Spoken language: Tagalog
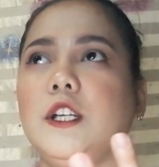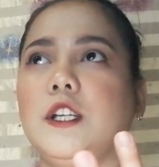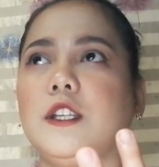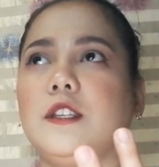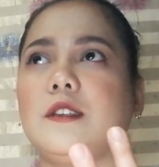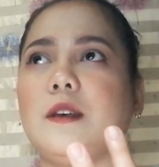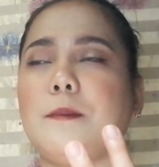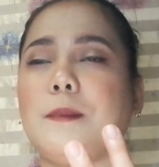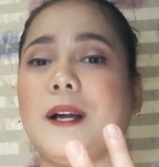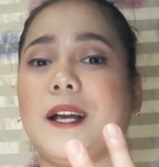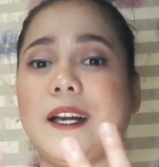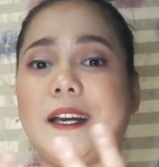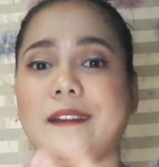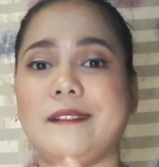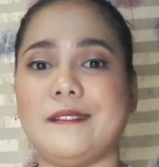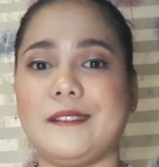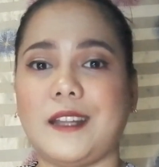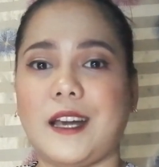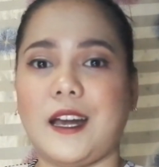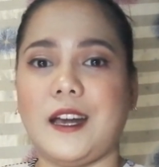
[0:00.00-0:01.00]
sa
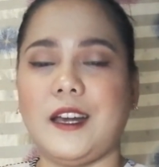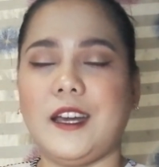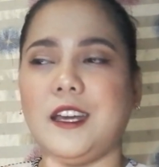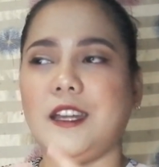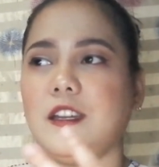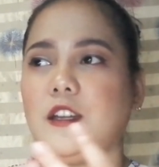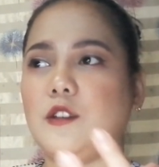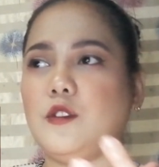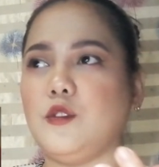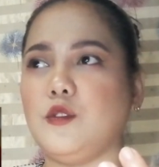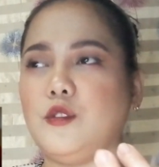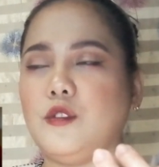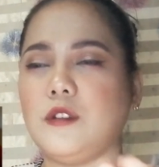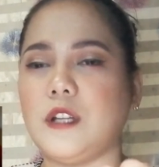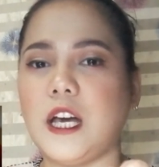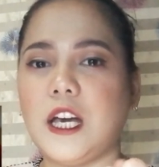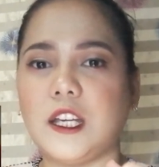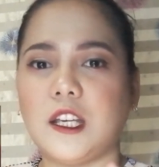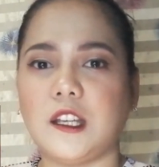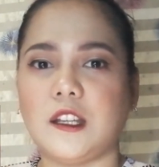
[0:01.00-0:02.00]
pagkanta and nandoon
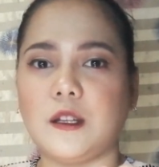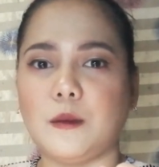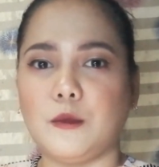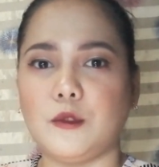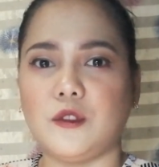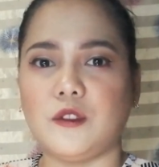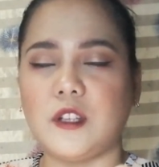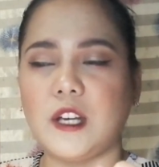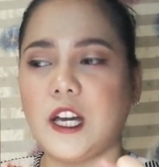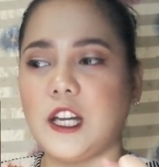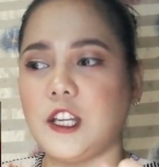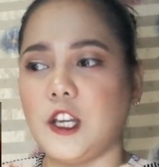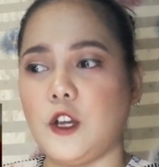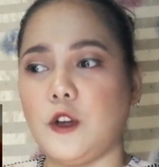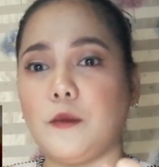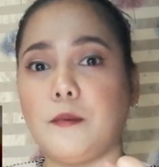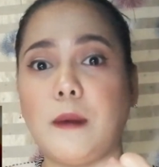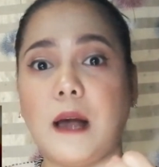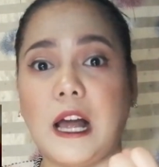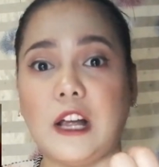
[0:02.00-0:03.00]
nakikita mo sa kanya
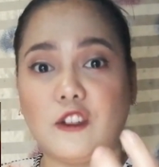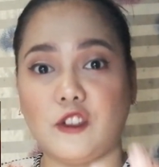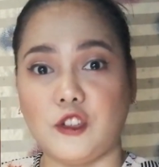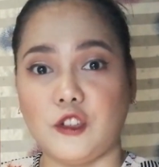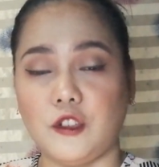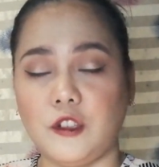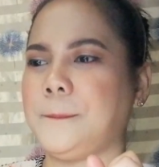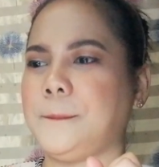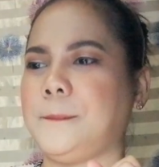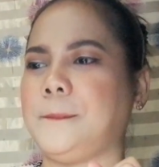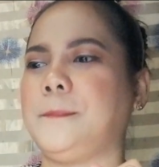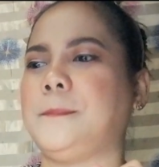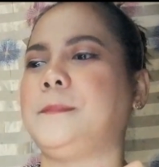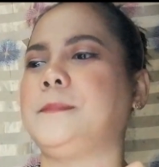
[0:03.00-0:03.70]
yung passion.